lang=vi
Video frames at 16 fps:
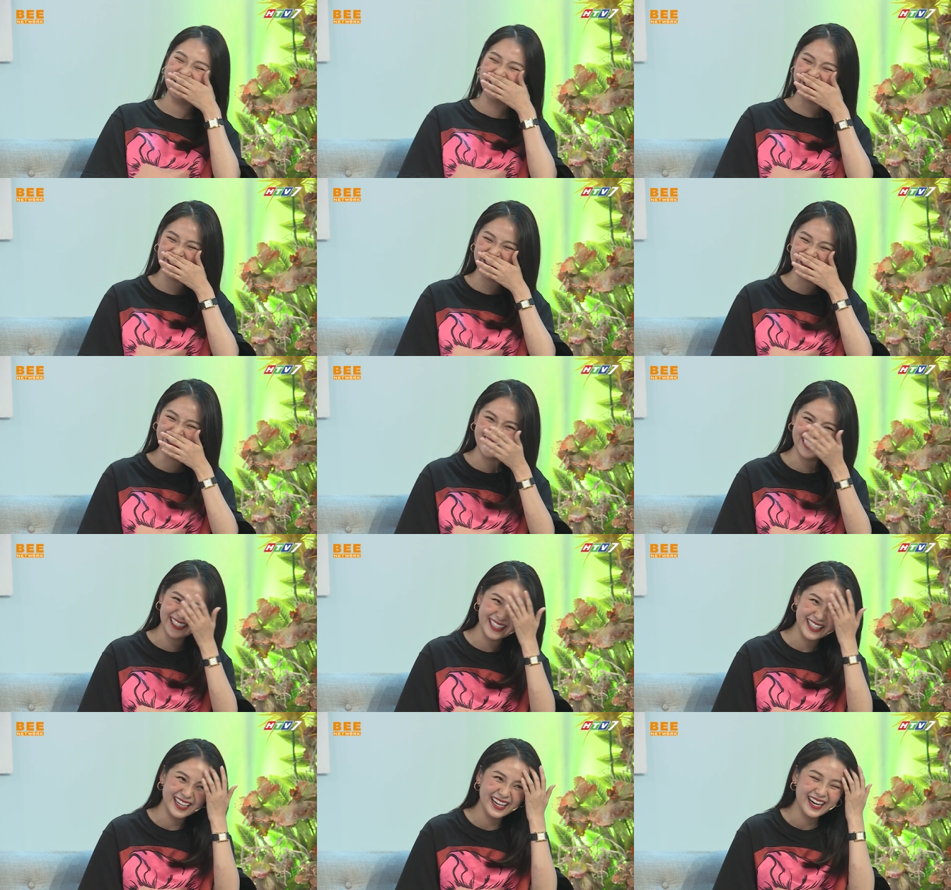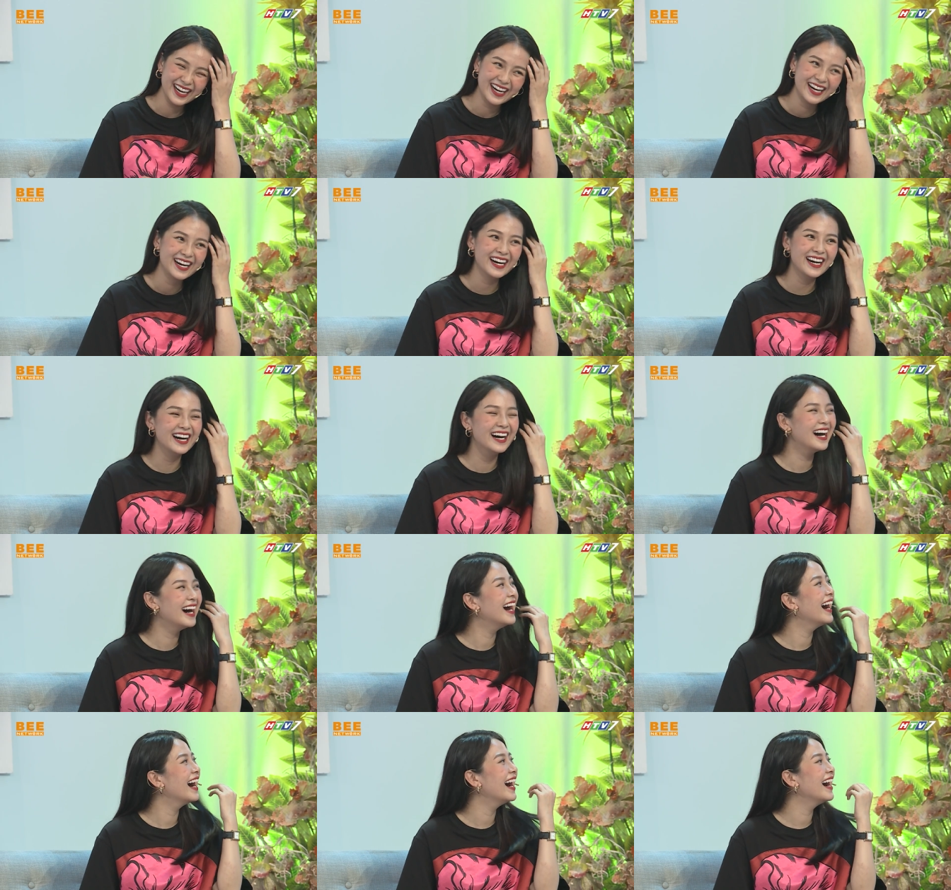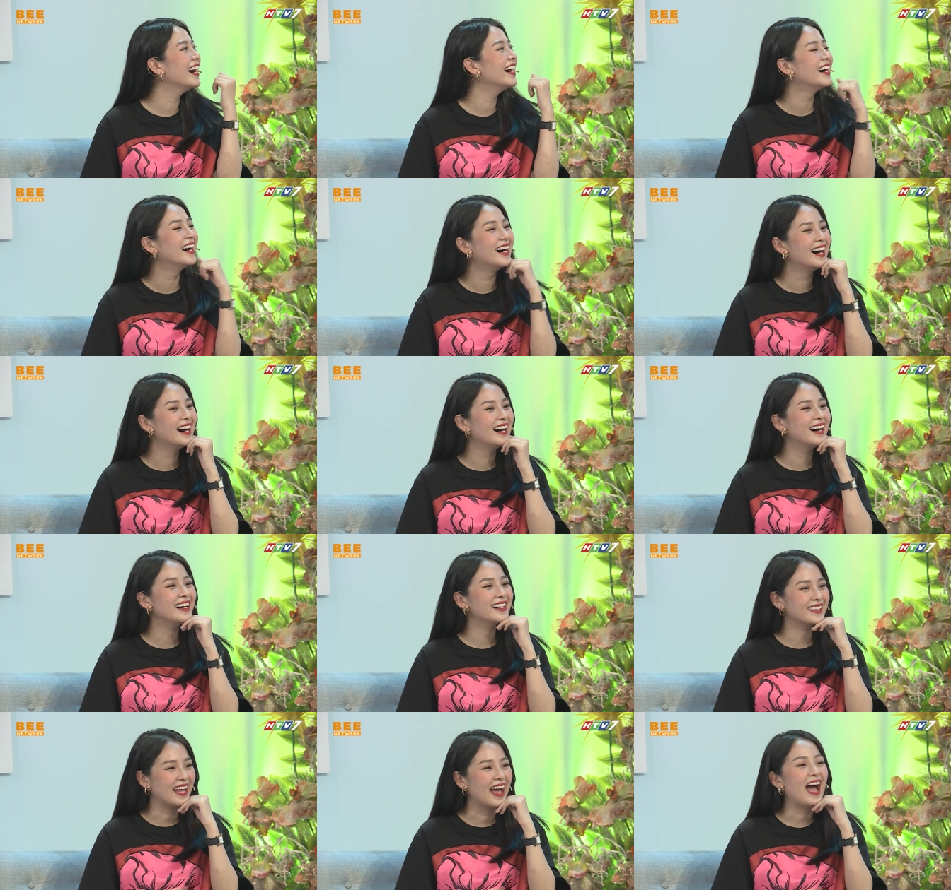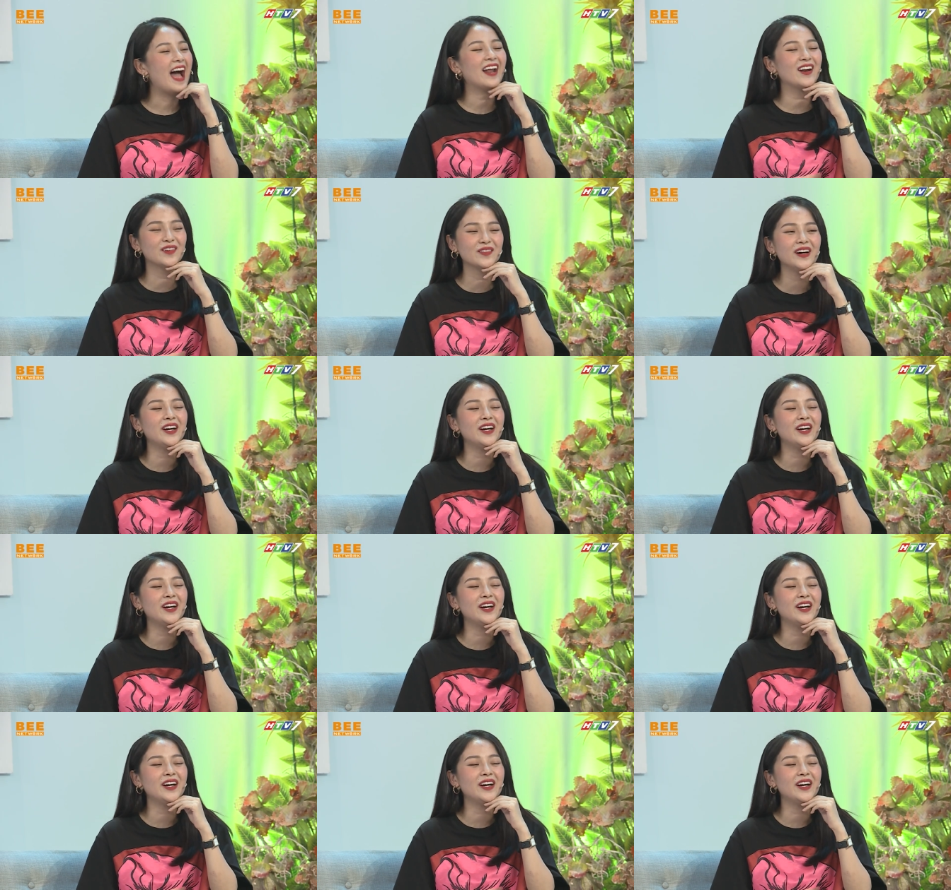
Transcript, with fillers: nhỏ cho dòng nước chị em đúng không dạ đúng